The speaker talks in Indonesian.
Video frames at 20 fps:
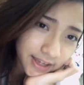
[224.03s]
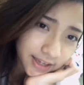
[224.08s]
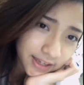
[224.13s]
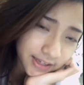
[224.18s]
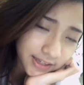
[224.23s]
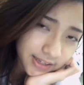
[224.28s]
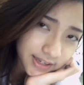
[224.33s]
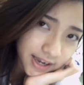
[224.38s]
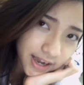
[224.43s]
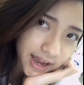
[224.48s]

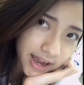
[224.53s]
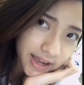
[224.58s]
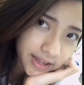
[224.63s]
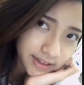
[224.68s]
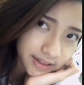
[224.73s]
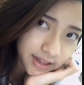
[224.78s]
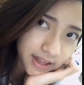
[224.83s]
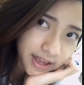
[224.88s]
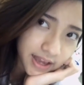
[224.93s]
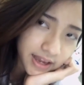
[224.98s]
think
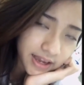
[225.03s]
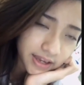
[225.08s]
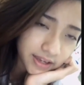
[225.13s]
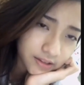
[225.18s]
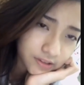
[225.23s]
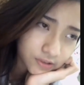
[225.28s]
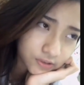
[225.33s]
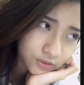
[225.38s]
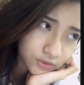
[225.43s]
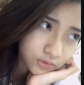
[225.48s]
I
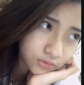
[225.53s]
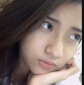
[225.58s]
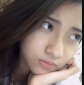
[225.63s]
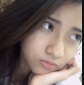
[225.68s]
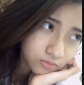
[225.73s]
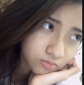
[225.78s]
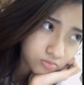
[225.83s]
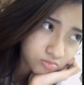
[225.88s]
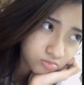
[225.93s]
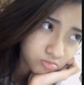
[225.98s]
like
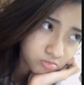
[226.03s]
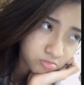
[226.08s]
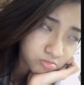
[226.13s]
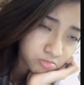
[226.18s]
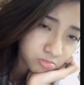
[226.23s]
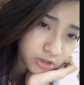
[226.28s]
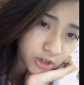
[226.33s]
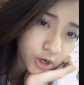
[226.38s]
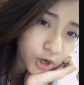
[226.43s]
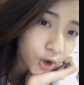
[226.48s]

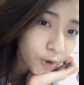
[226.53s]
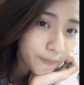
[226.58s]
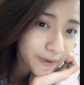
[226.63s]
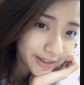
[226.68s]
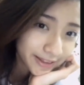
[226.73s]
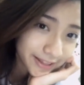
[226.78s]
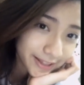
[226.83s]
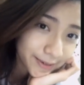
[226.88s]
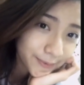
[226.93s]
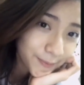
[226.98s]

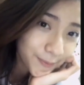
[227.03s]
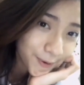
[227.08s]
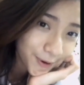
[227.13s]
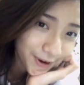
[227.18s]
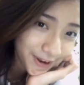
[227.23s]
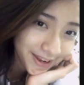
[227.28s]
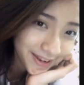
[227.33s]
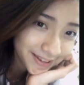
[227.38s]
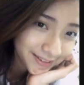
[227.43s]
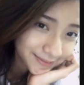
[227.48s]
romantic
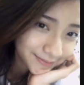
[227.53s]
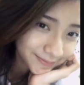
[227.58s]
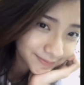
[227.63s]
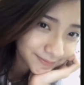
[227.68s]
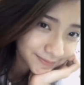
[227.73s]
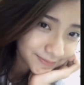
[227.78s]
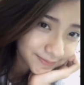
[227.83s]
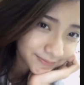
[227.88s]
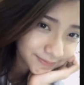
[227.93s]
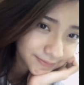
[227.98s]
boy,
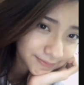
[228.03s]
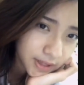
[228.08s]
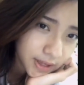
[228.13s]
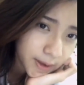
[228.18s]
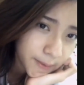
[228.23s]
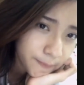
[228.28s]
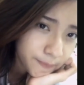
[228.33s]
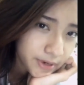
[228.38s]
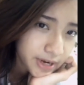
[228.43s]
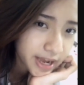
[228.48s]

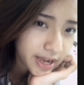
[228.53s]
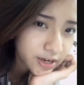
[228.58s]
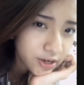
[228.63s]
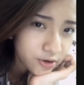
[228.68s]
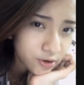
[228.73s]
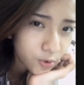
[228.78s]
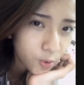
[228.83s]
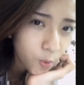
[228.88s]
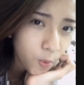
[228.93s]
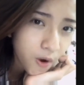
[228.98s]
but I
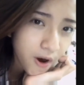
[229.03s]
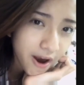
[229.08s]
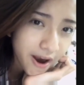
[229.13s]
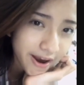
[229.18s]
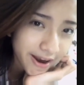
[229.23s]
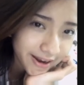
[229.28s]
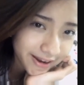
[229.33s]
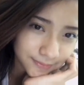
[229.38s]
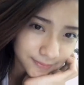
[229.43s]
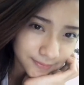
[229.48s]
don't know
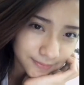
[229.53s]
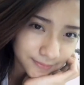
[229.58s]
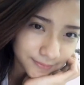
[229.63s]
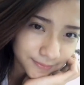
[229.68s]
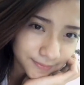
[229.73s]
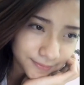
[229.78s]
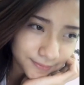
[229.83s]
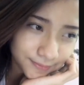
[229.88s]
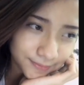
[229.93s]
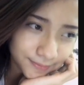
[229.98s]
why.
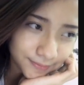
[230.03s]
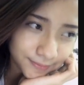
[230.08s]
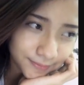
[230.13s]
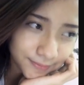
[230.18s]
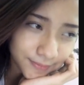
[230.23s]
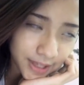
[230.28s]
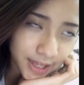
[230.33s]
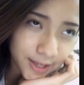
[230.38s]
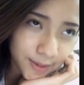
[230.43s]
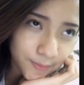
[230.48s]

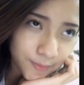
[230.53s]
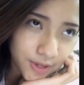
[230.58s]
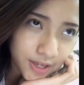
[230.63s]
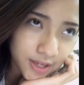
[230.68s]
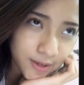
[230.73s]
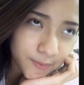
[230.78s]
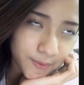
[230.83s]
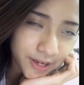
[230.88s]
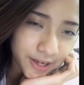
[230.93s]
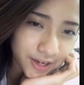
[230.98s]

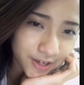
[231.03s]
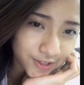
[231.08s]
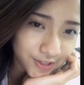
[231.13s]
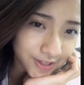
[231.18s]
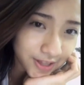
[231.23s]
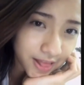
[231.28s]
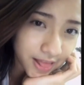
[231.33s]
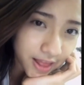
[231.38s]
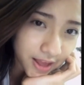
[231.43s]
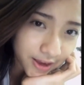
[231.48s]
Maybe
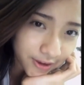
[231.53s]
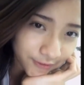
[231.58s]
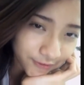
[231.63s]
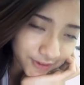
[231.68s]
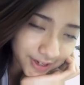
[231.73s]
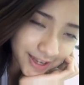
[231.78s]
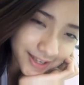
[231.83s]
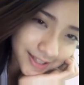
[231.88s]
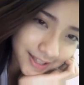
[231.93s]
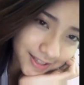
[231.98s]
because love
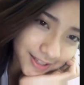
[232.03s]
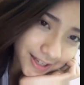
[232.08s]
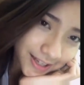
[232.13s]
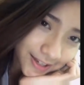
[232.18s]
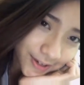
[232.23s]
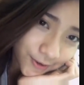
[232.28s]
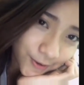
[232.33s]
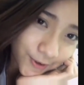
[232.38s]
doesn't need